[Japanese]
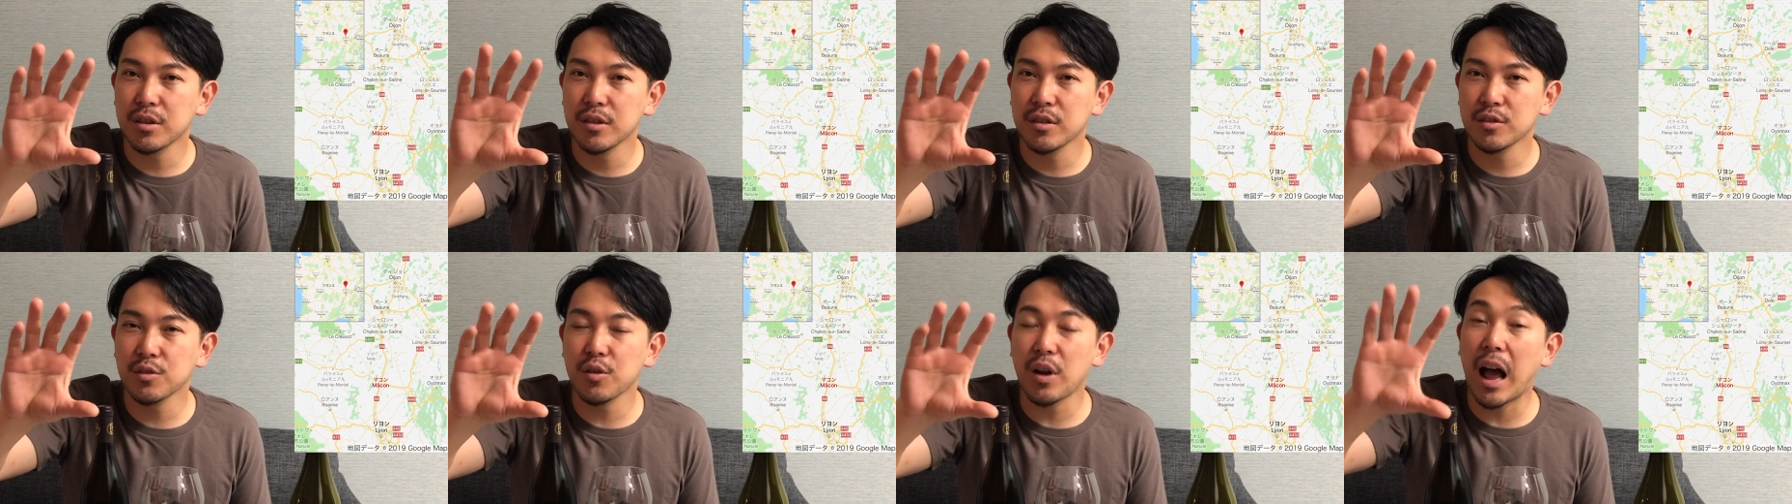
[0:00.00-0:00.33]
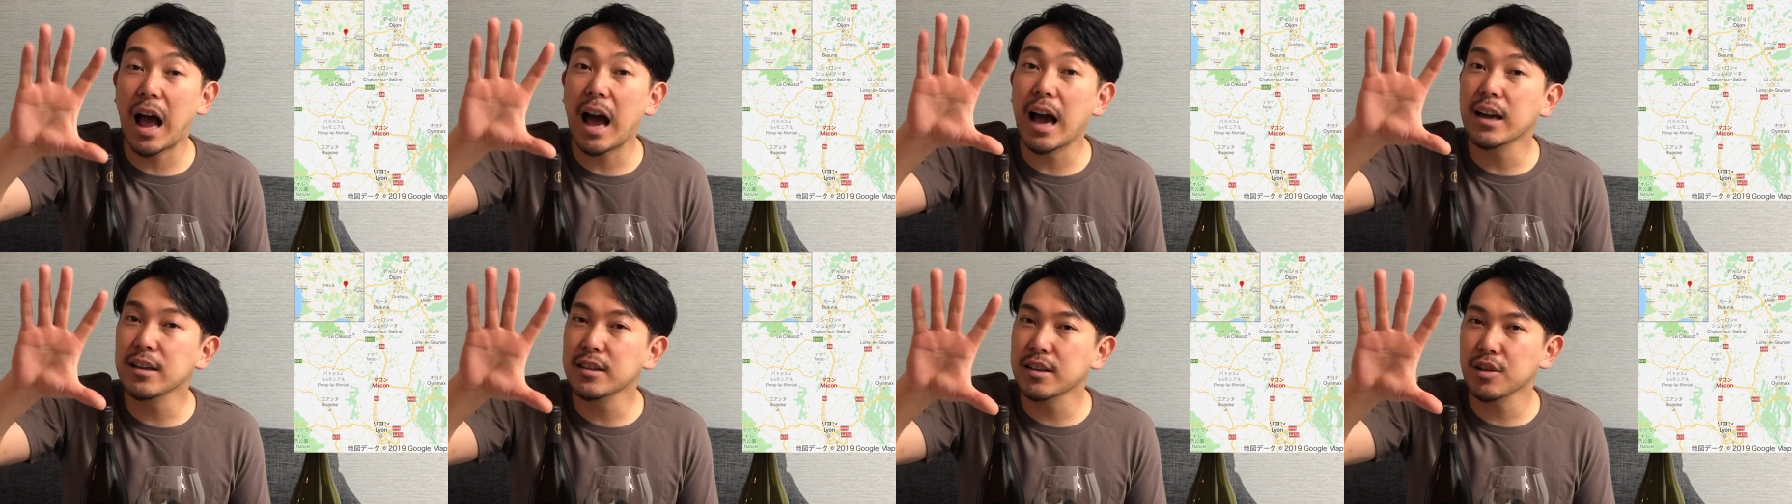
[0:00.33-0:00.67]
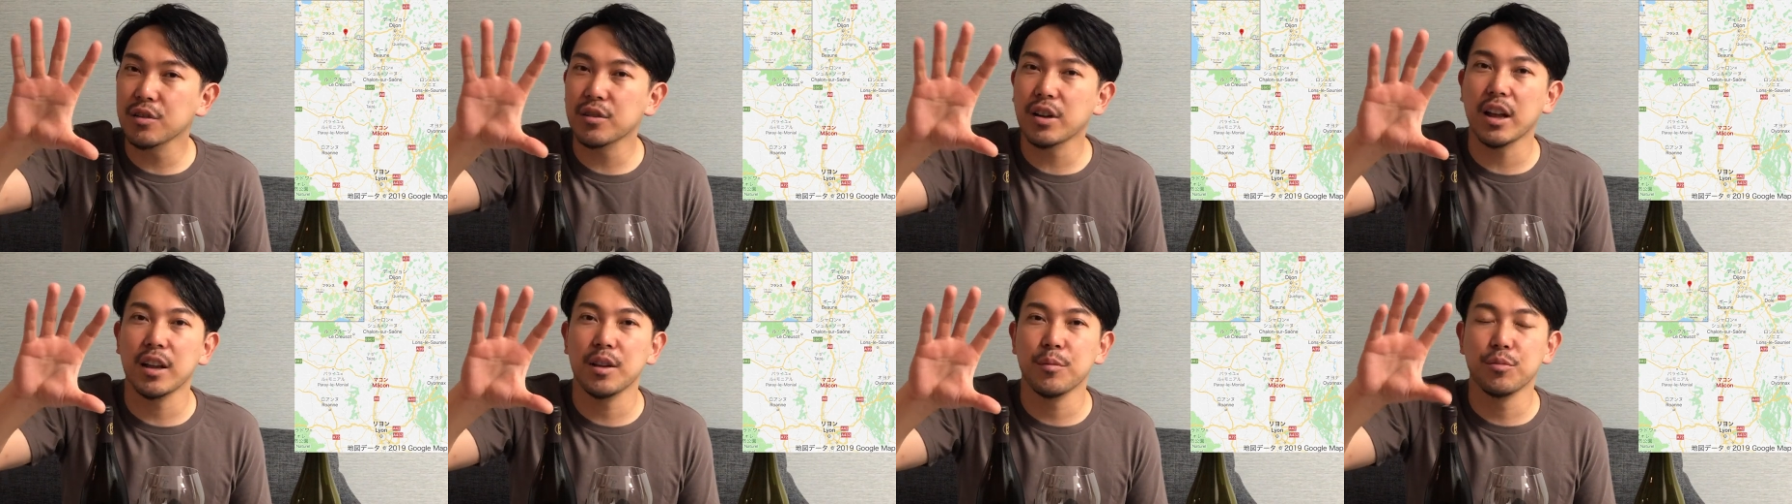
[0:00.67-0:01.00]
その間
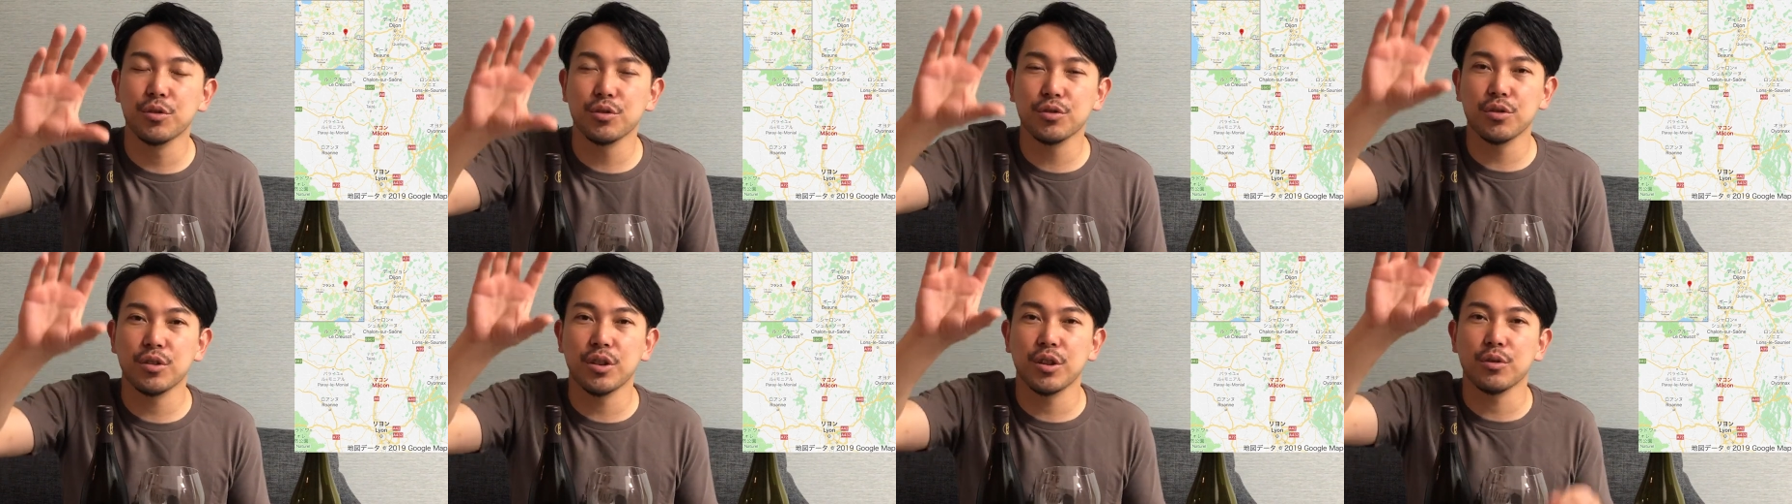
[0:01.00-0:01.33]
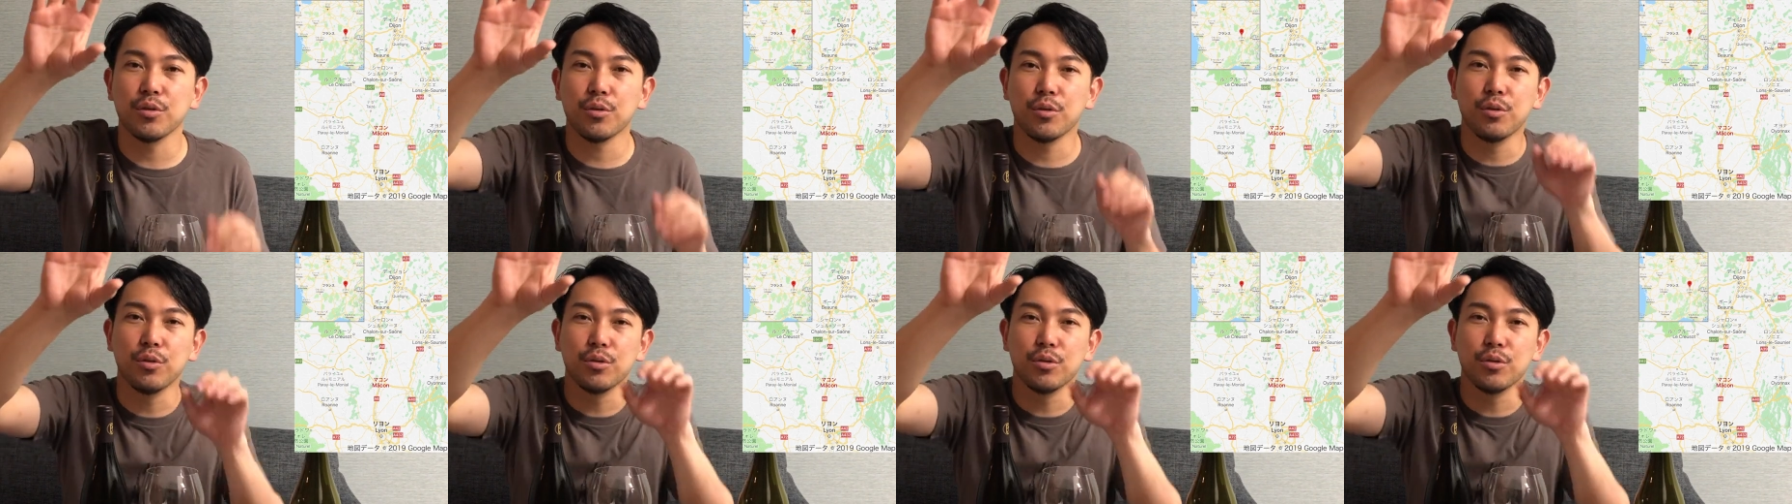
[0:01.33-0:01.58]
ぐらい、ボジョレーと